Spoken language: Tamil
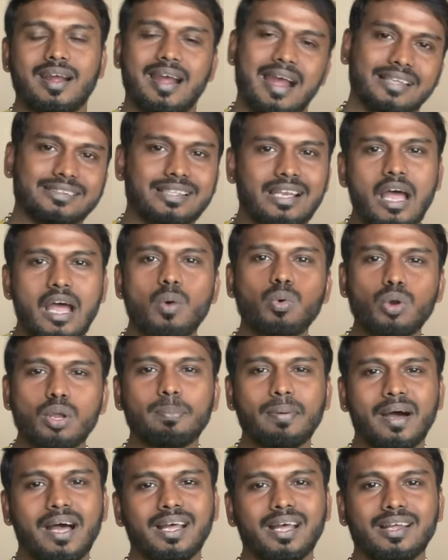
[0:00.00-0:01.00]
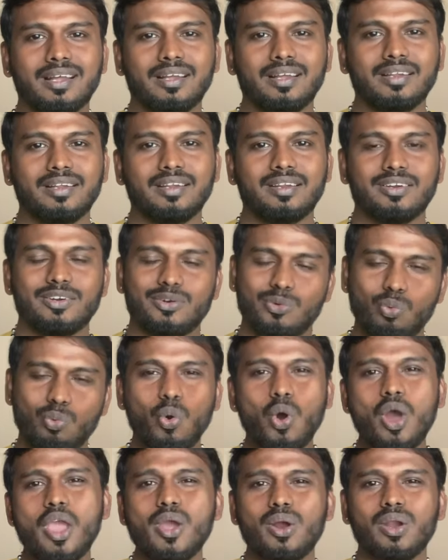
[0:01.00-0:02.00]
அதெல்லாம் விடுப்பா
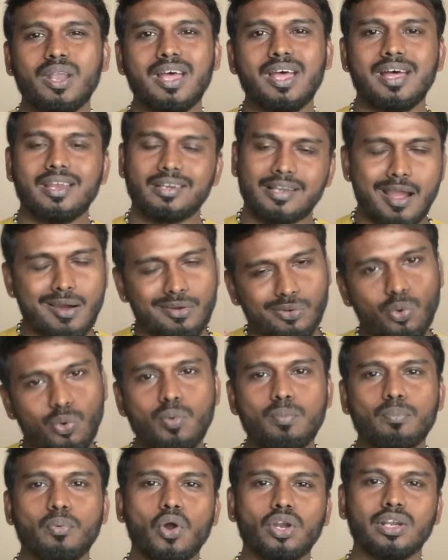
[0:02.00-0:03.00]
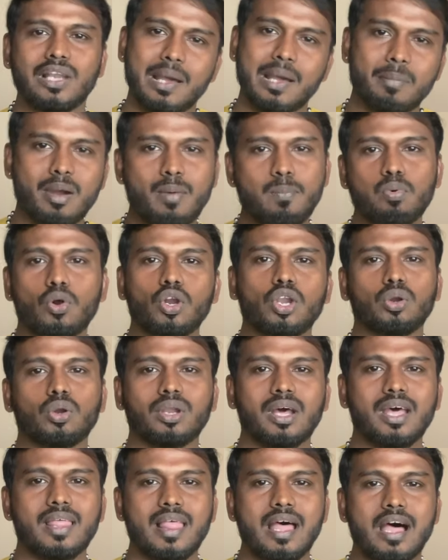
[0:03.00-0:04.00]
ஓயோவில் நான் ரூம் போடலாமா
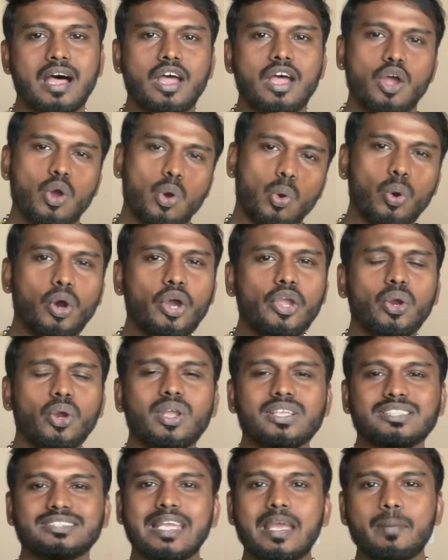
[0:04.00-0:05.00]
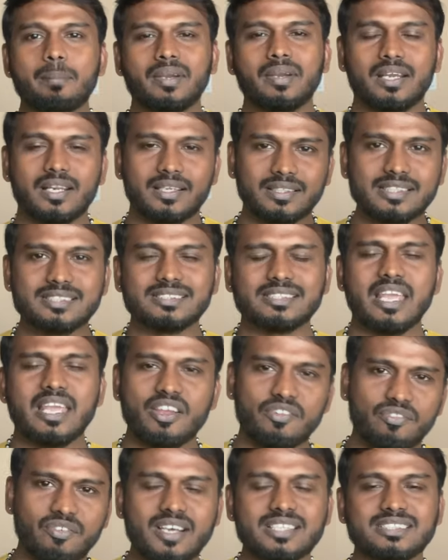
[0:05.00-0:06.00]
போடக்கூடாதா ஓயோவில் ஸ்டே பண்ணுறது
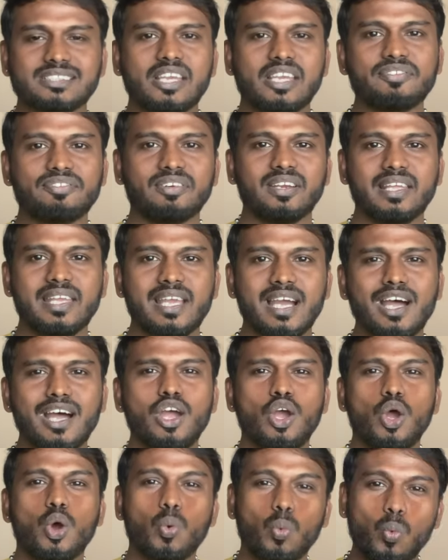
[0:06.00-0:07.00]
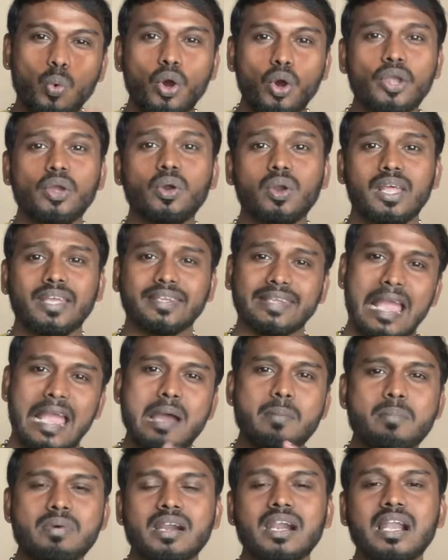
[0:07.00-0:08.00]
சேஃபா சேஃப் இல்லையா ஓயோவில்
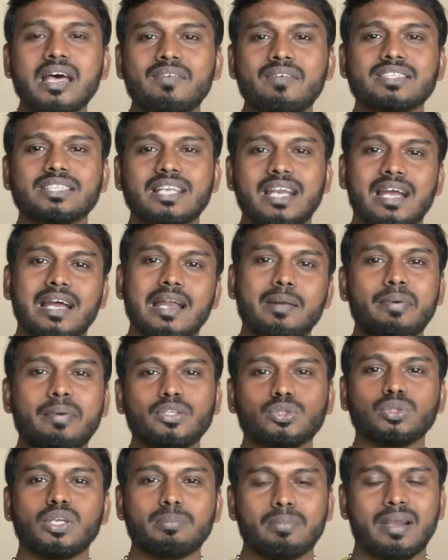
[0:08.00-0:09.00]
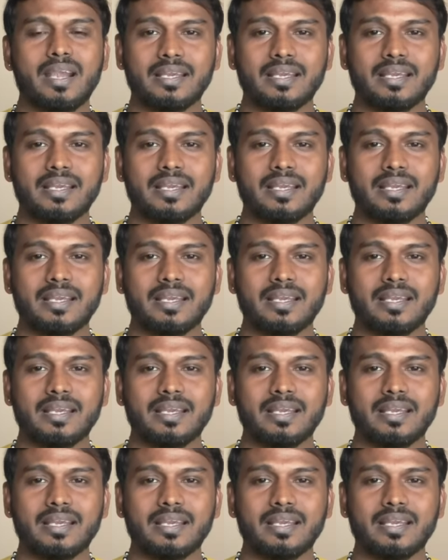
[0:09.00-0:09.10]
கேமராலாம் வச்சுறாங்க அப்படின்னு சொல்லி